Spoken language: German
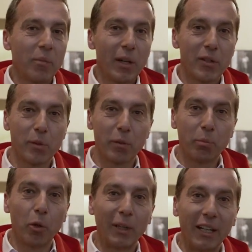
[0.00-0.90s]
Also habe ich
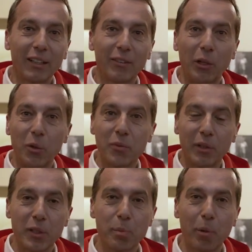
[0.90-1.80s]
mal überlegt, wie lösen wir das